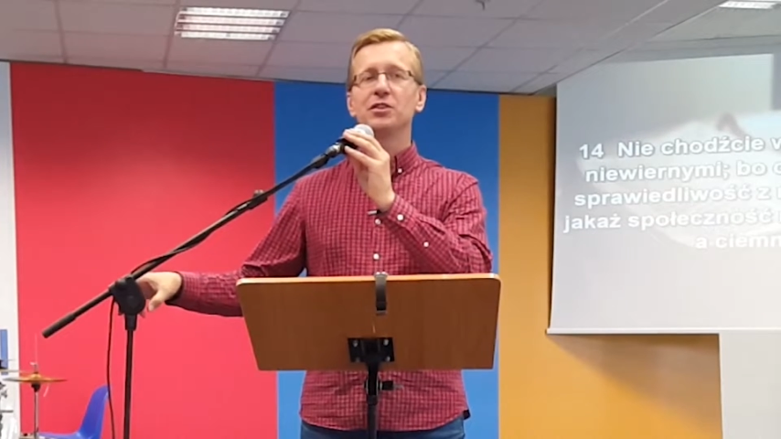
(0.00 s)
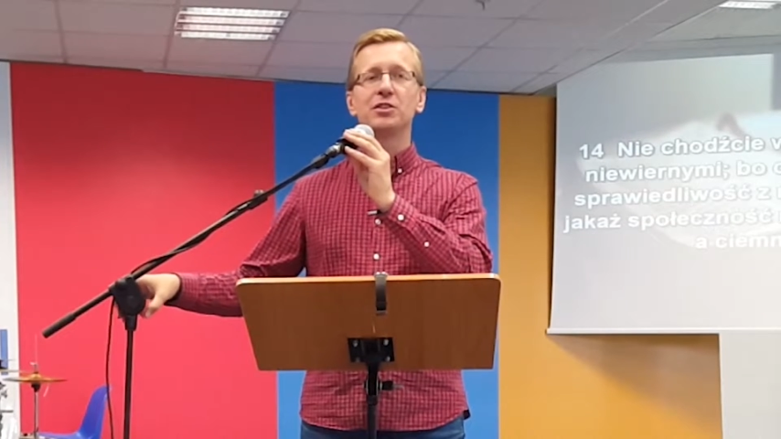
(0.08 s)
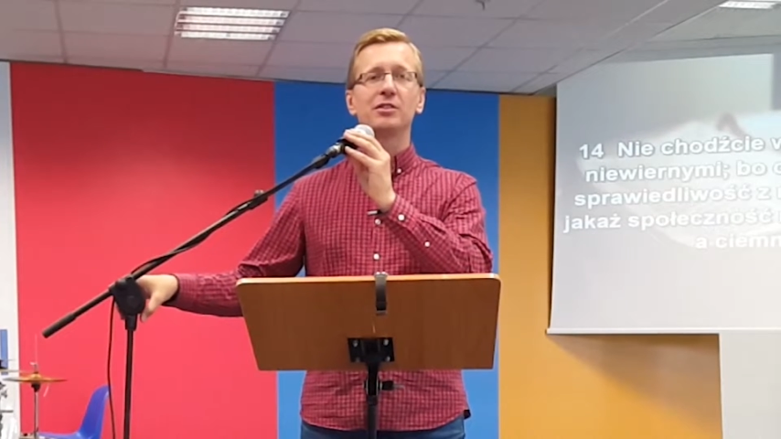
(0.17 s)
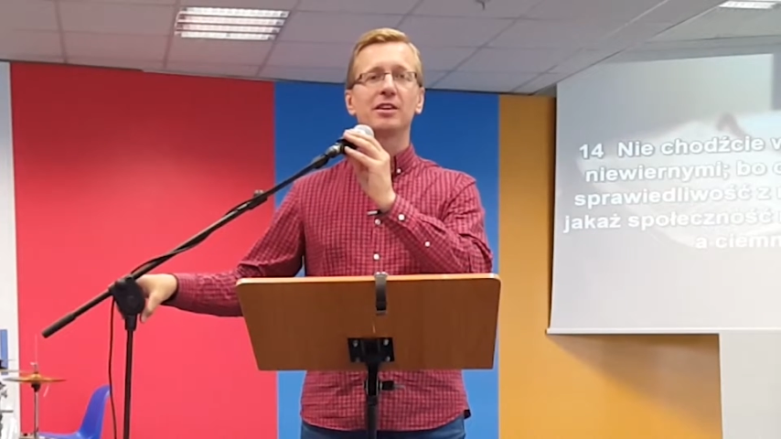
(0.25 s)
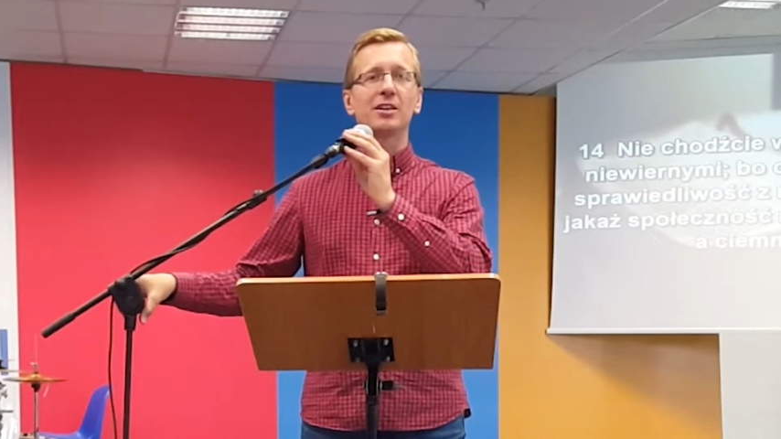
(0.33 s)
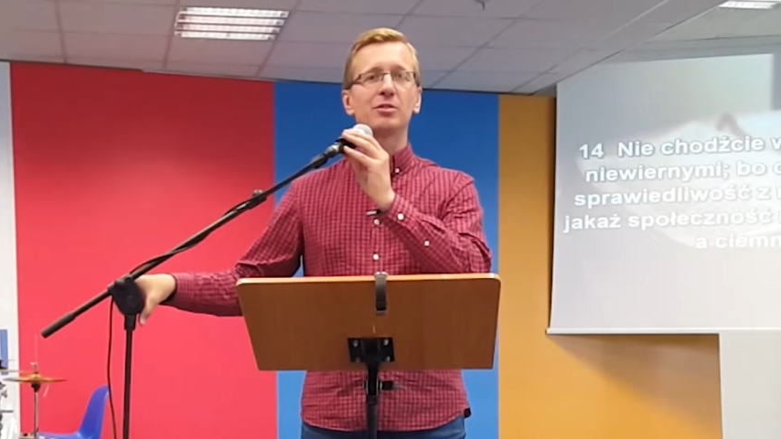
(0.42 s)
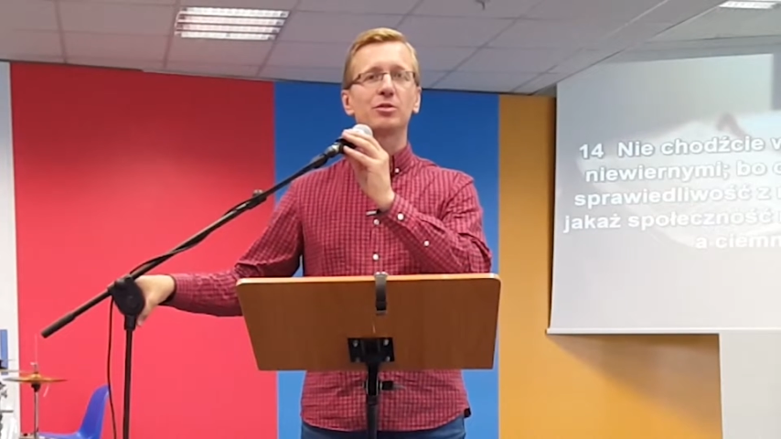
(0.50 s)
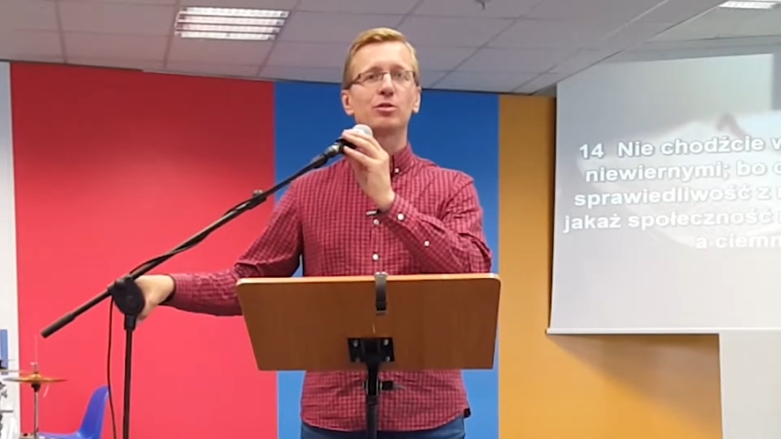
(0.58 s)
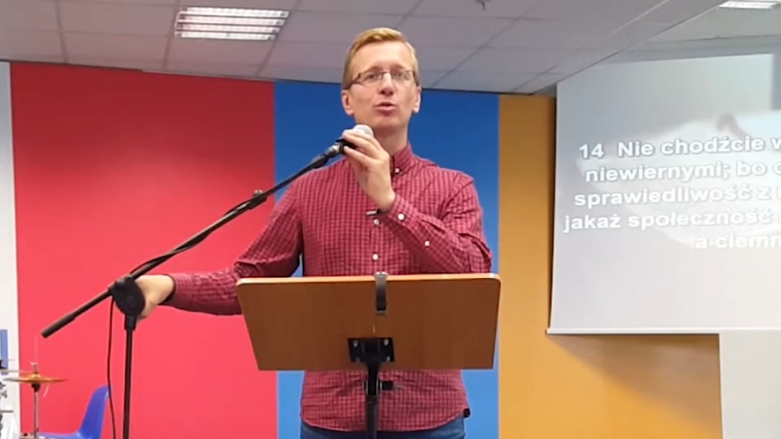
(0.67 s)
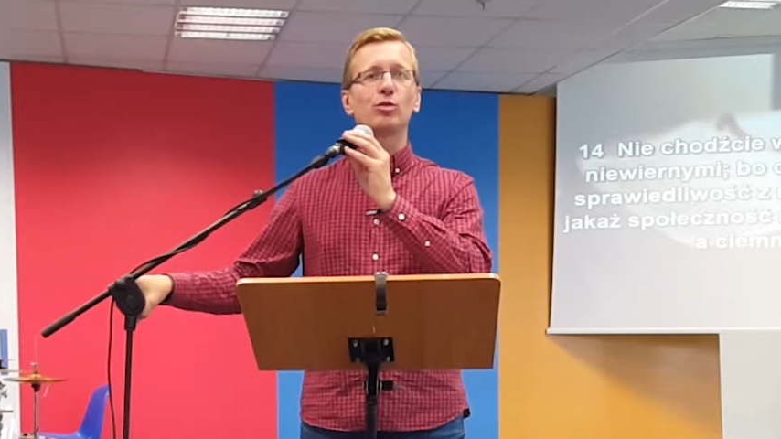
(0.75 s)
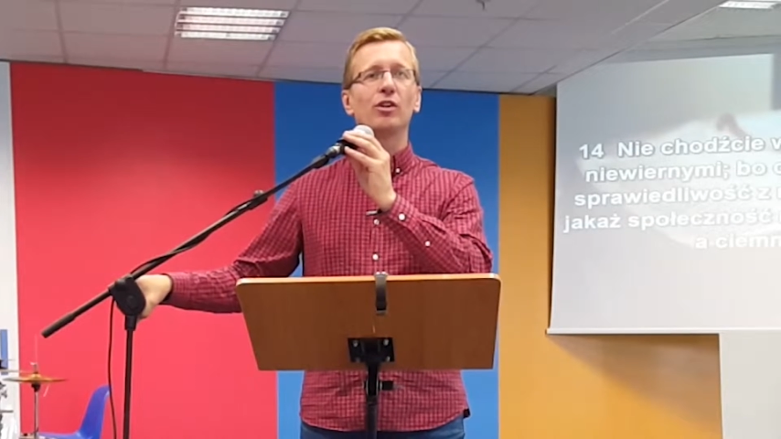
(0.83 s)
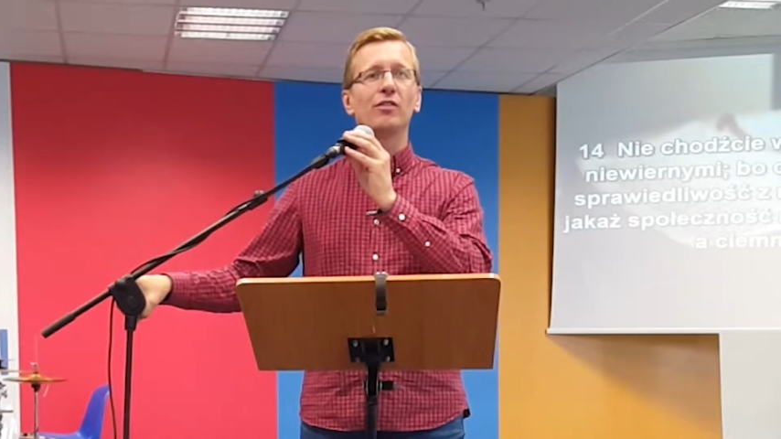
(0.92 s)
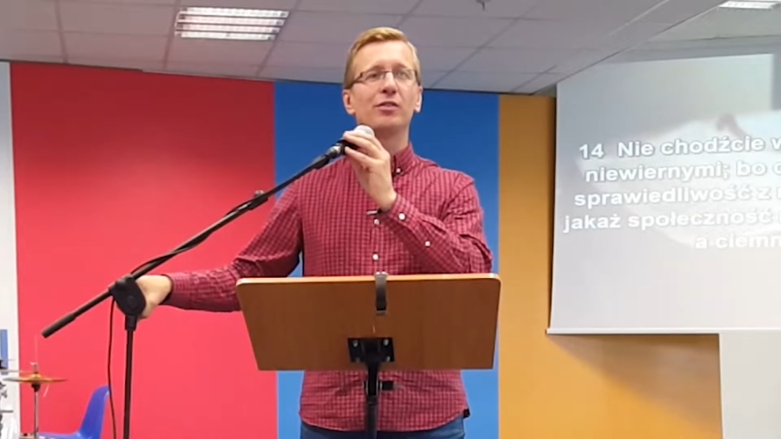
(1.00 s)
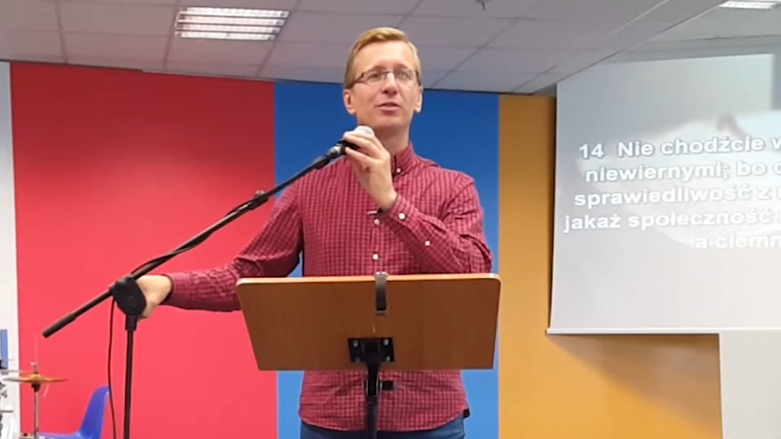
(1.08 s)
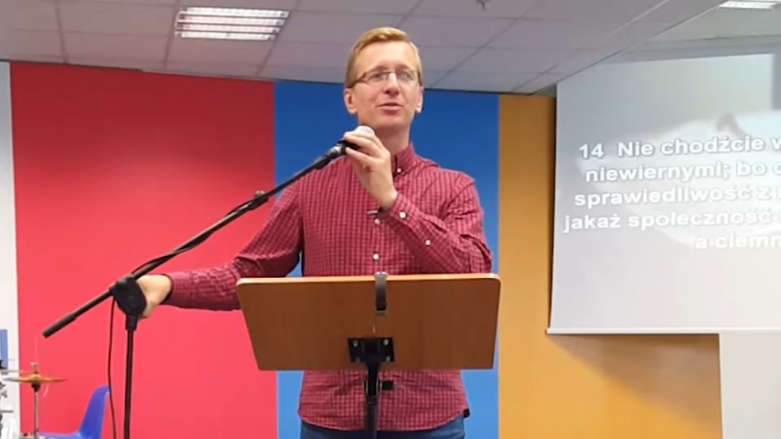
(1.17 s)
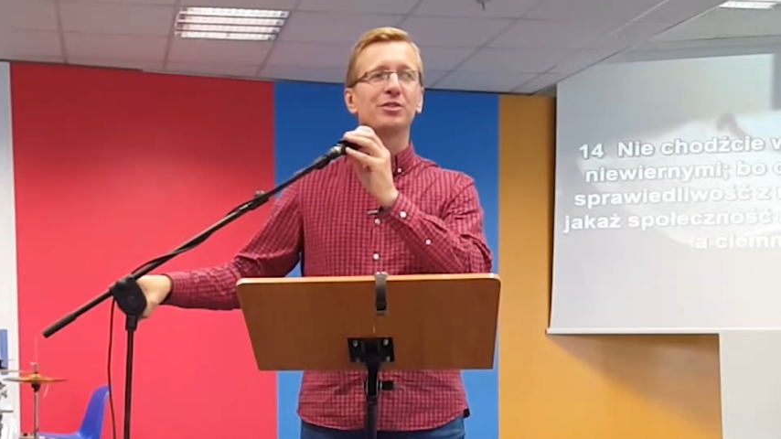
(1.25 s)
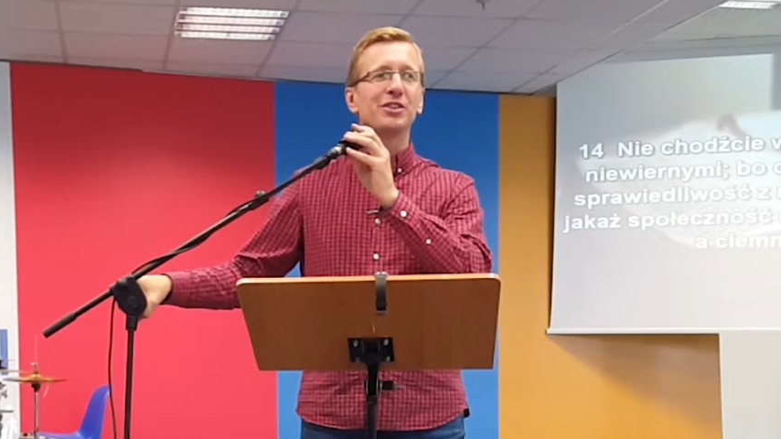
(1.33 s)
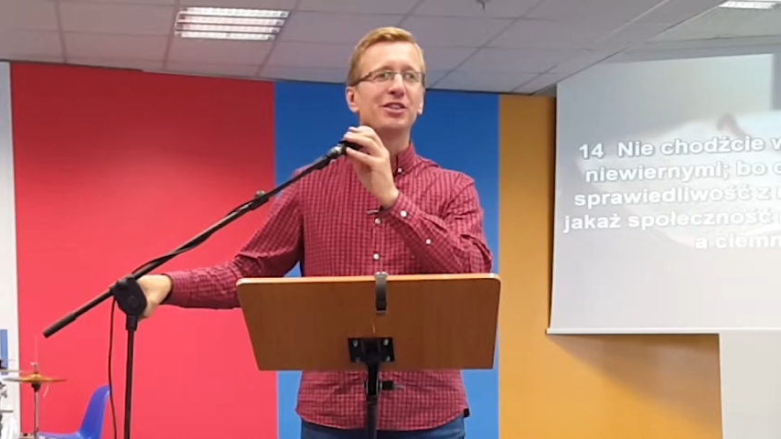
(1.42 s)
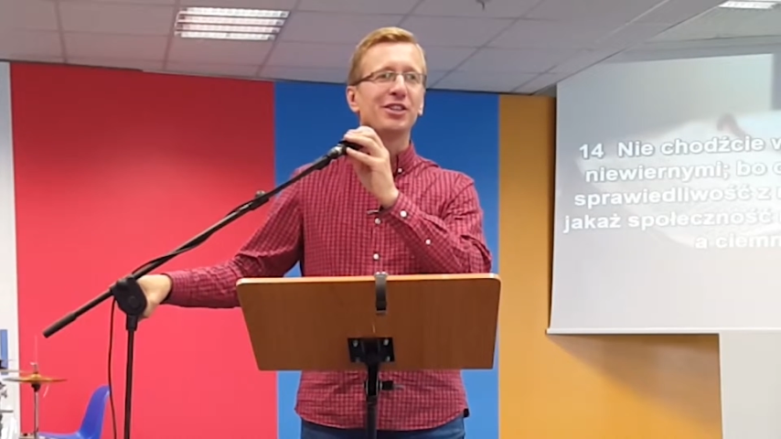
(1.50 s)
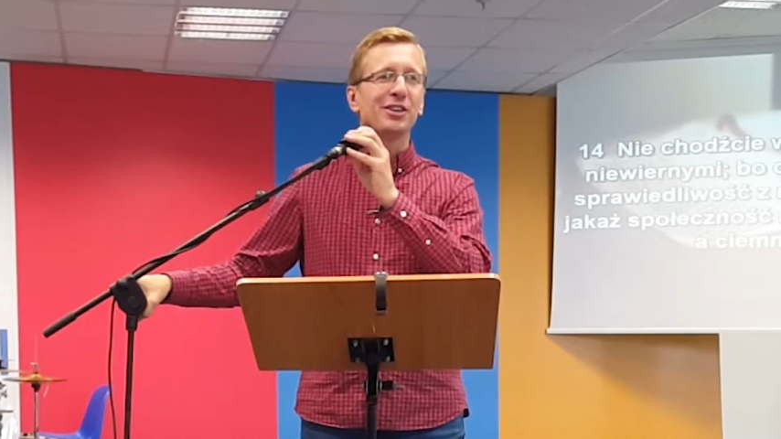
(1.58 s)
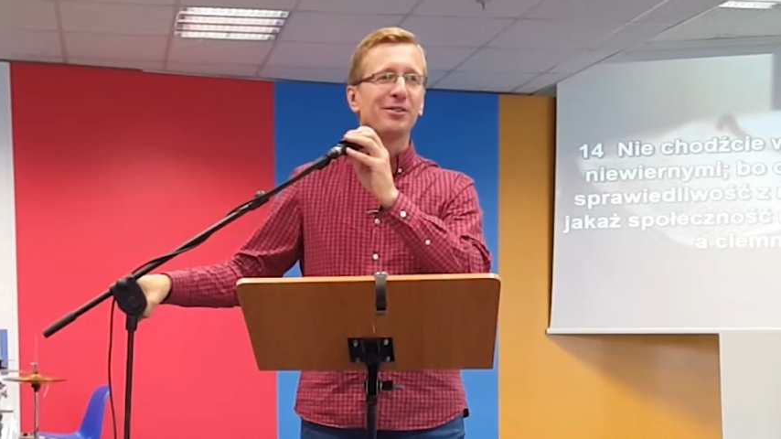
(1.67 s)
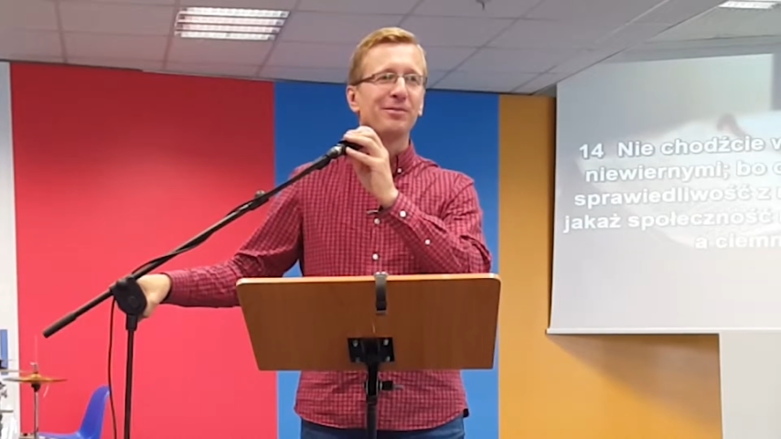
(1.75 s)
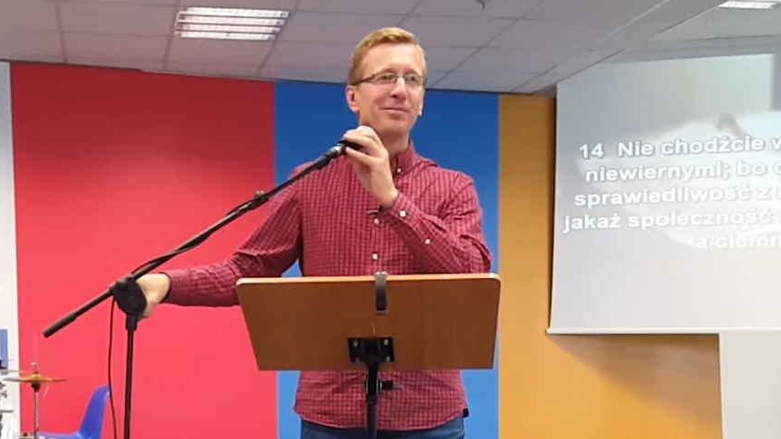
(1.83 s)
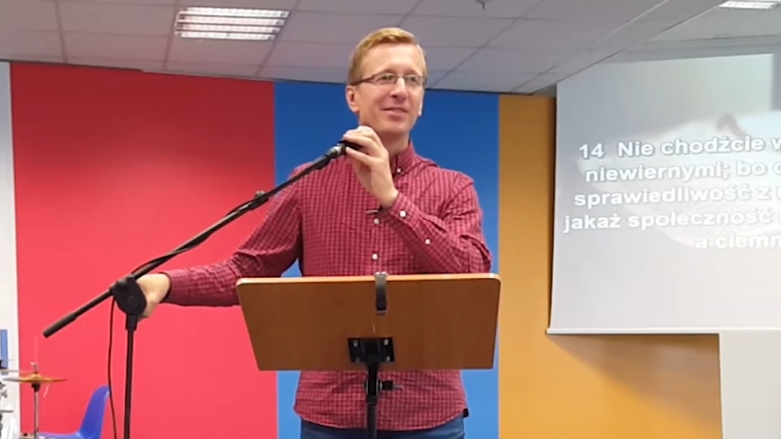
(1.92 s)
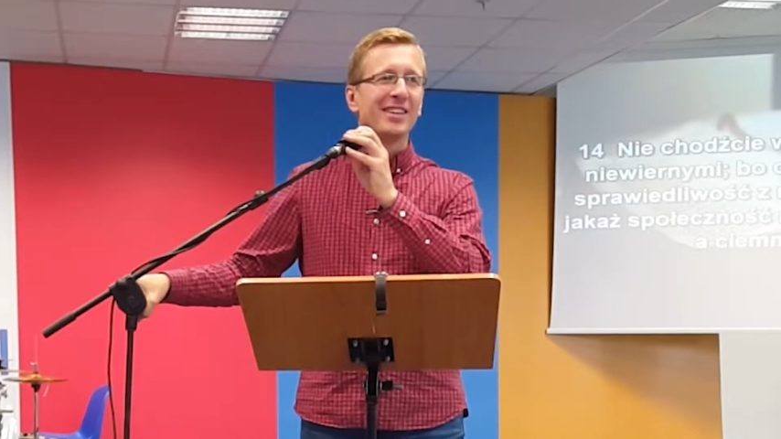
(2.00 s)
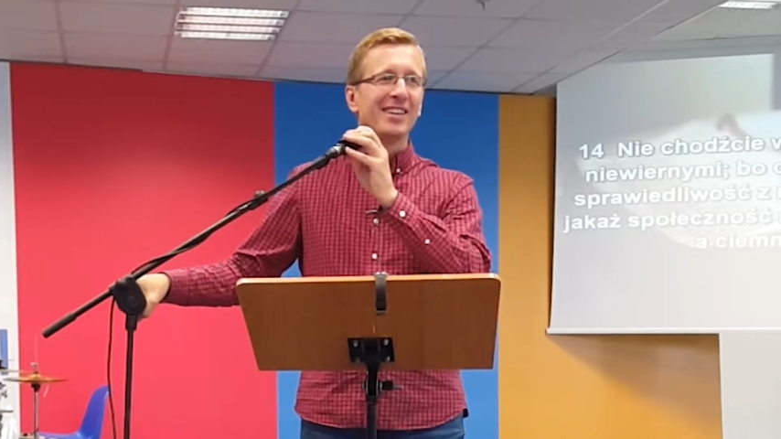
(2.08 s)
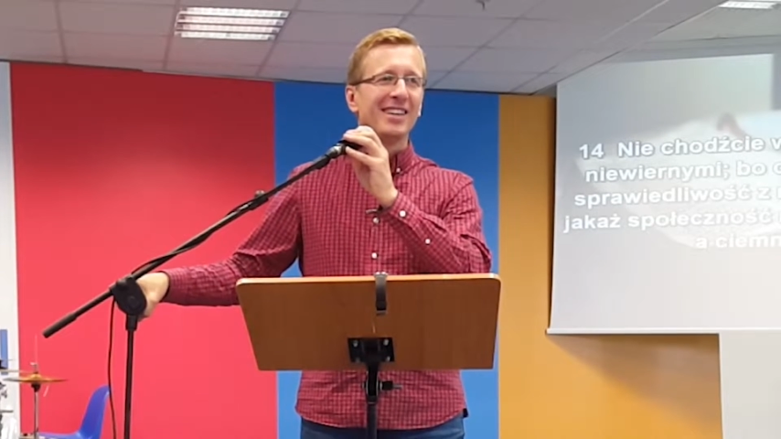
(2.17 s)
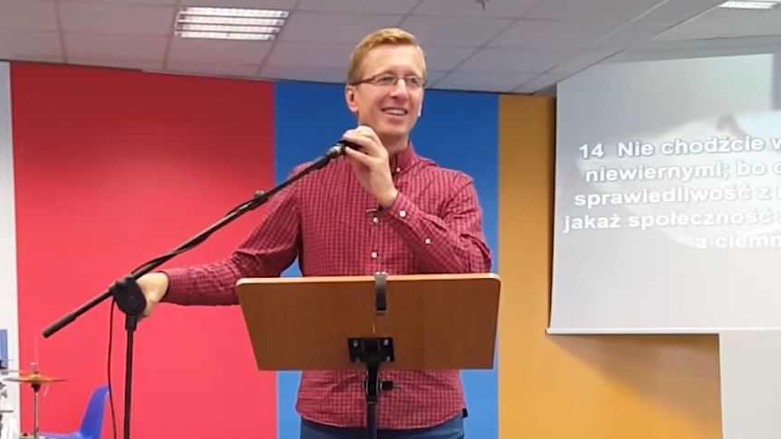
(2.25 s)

Oczywiście od razu z duchową dziedziną,